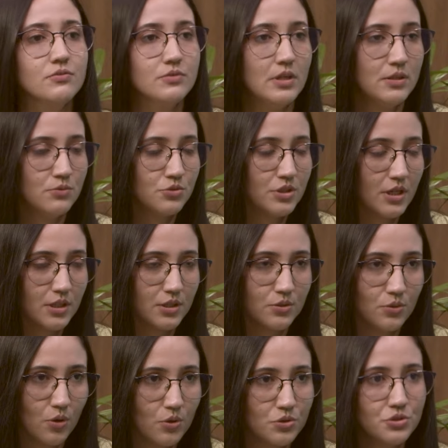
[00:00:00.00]
tendo um
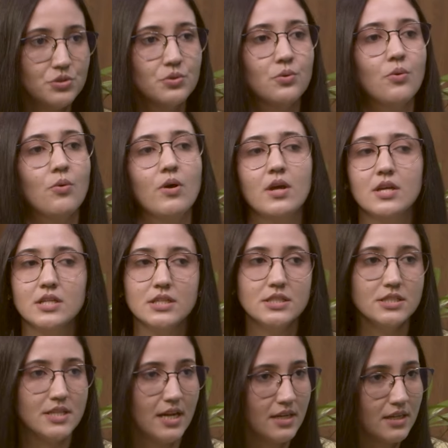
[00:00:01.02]
diagnóstico,
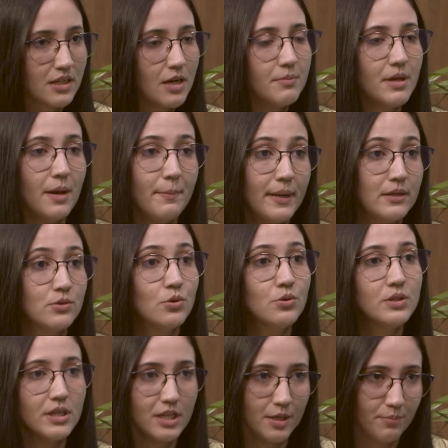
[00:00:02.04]
já encaminhar para
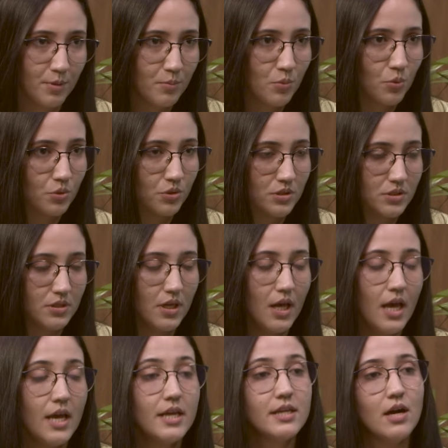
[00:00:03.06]
toda a equipe multi
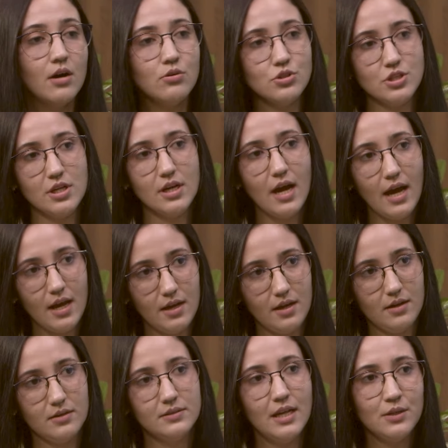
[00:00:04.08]
e ao
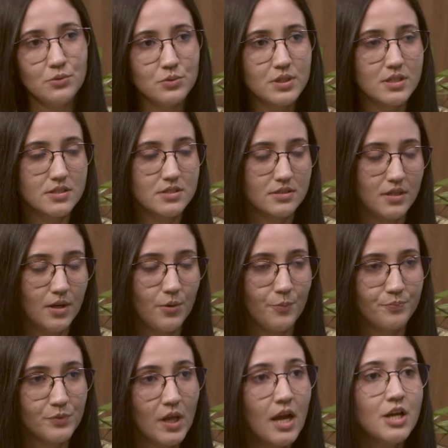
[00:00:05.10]
chegar na
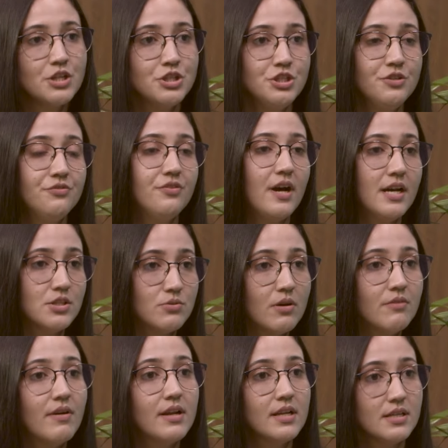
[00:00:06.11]
nutrição, a gente faz uma
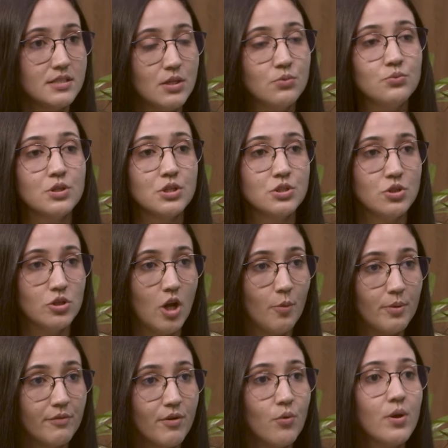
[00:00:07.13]
avaliação nutricional
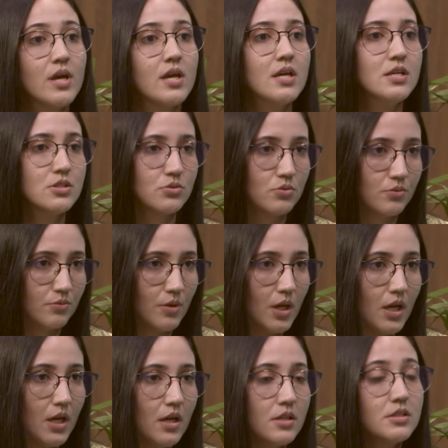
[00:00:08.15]
para ver o risco
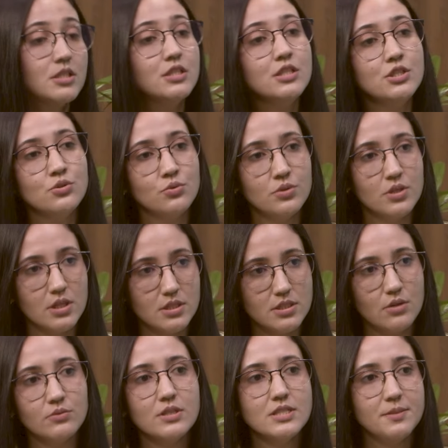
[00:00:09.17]
de
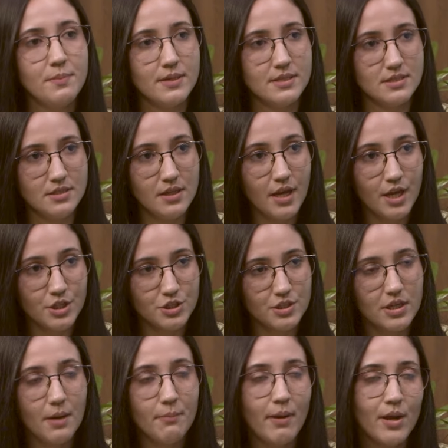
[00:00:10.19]
desnutrição desse paciente,
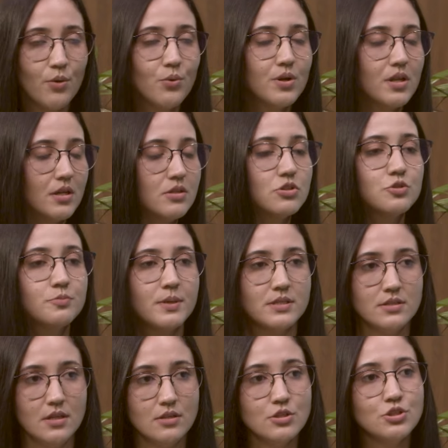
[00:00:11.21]
que a maioria dos
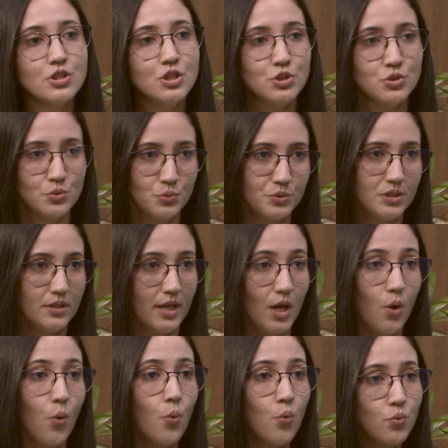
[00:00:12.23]
pacientes desnutre, né?
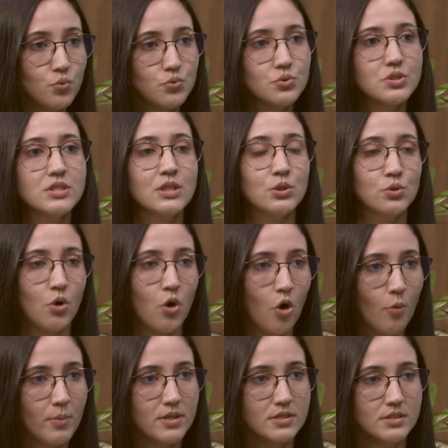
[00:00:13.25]
Um dos
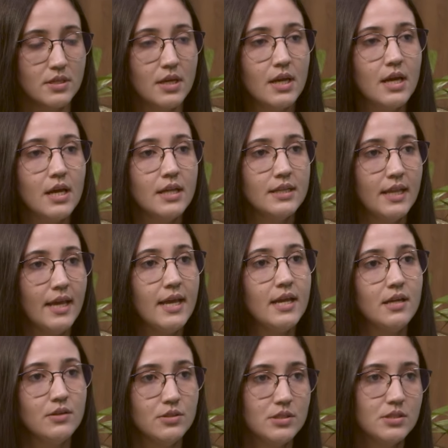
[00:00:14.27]
sintomas
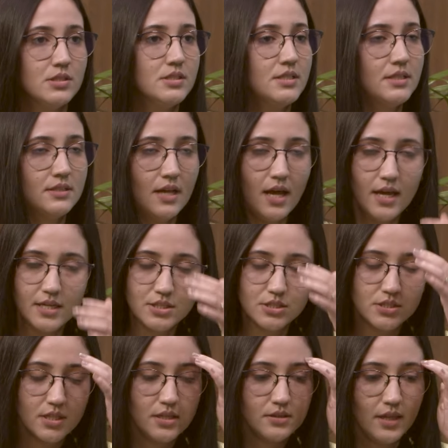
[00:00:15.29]
né, e
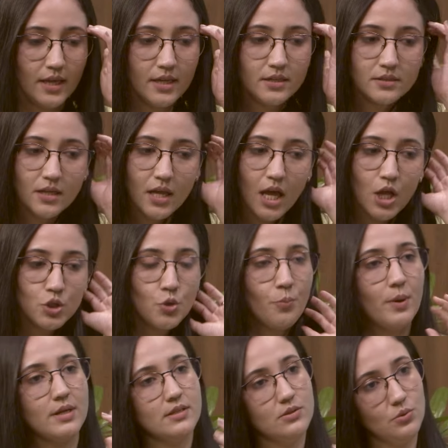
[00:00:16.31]
sinais que tem do,
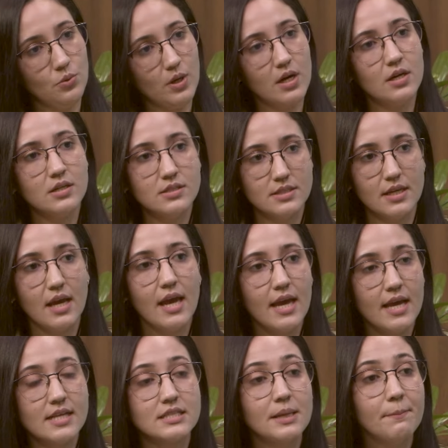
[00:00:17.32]
do, câncer
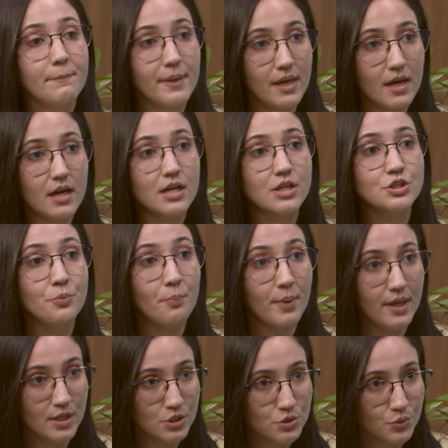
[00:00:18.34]
é essa perca de
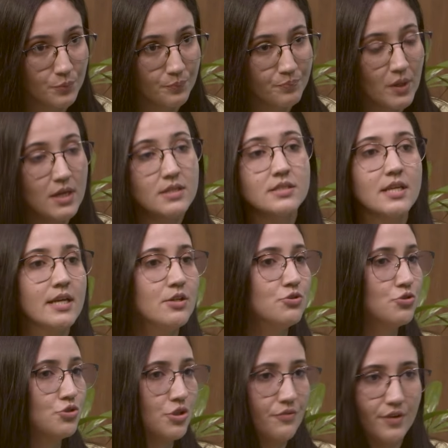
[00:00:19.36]
peso, sem
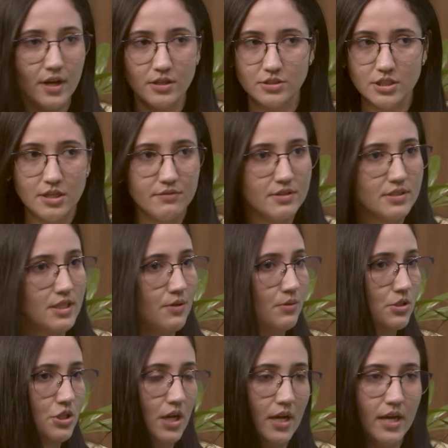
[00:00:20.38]
justificativa, sem
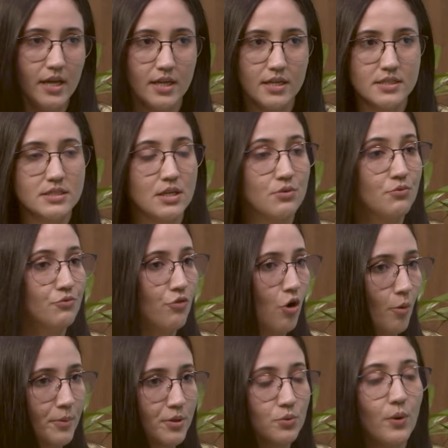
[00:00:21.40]
uma diarreia, sem um
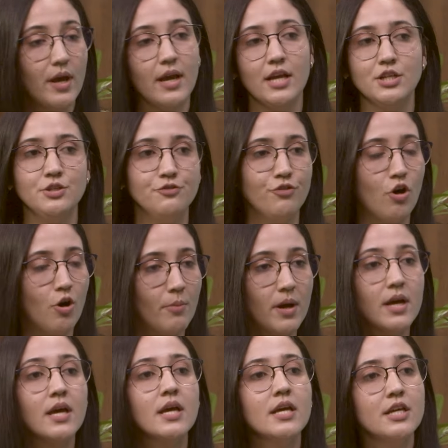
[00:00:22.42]
vômito, é de forma
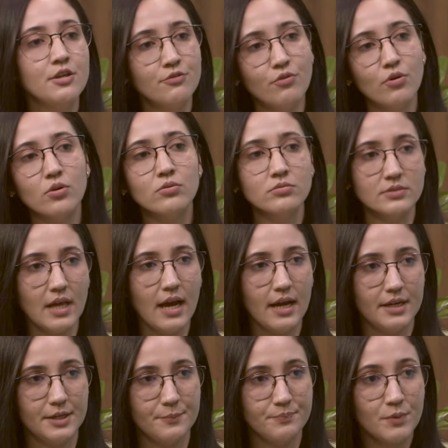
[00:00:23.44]

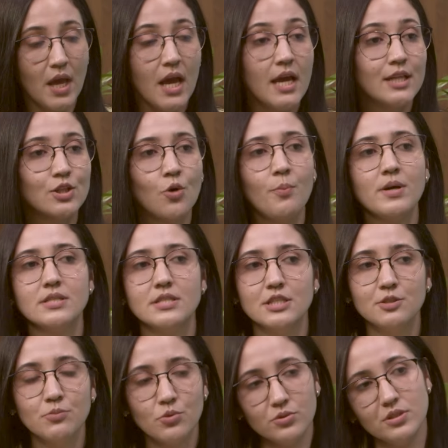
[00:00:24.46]
involuntária. Então, o
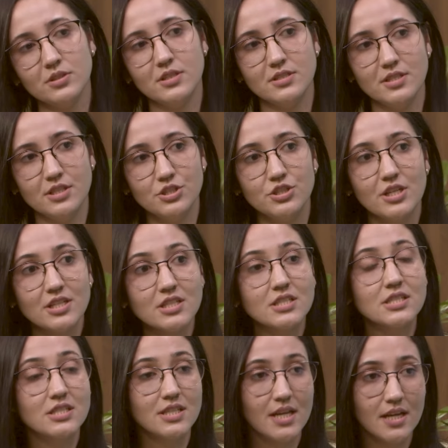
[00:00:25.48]
paciente muitas das vezes já
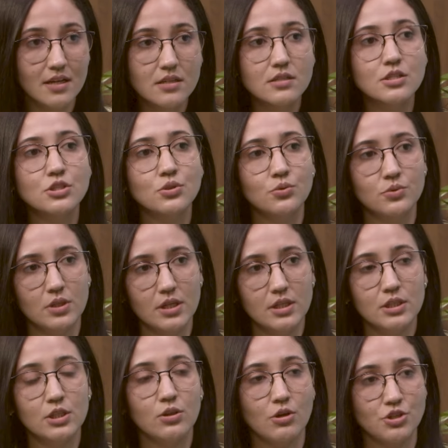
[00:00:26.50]
chega
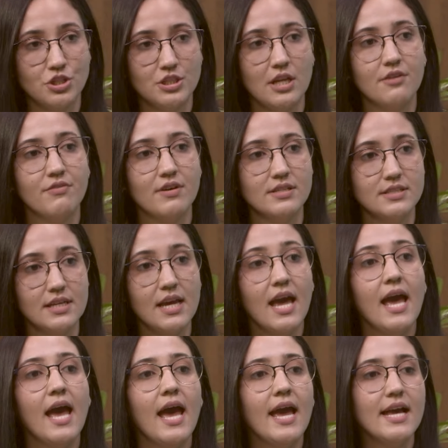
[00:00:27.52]
desnutrido, então a gente tem que fazer
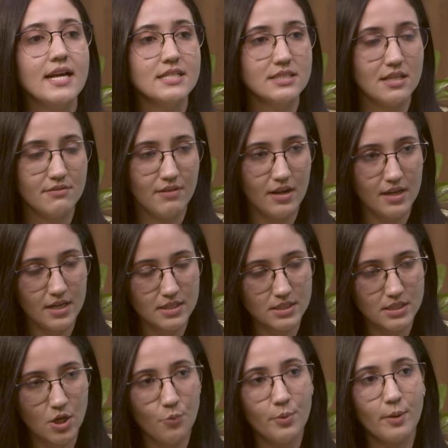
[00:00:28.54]
essa
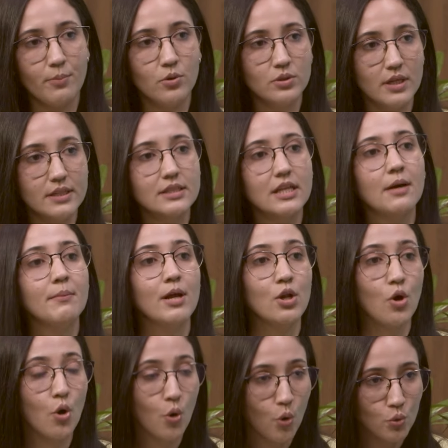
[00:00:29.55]
avaliação para poder ter a
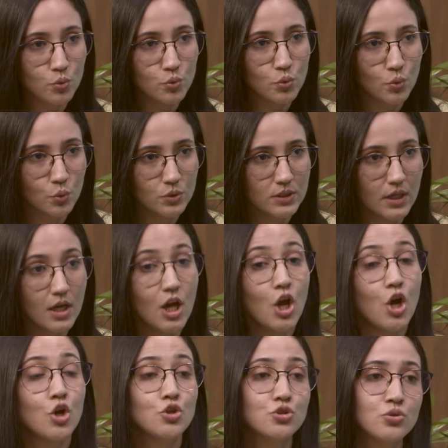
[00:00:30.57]
melhor conduta,
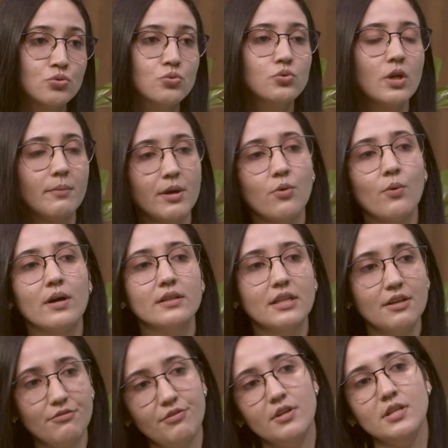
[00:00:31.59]
junto também com a
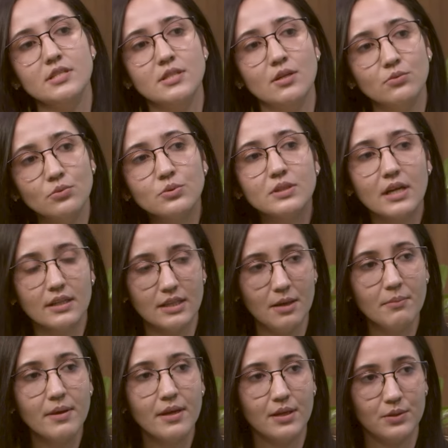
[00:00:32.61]
definição do
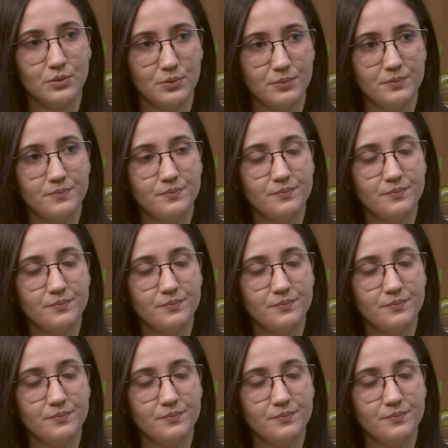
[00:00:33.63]
tratamento.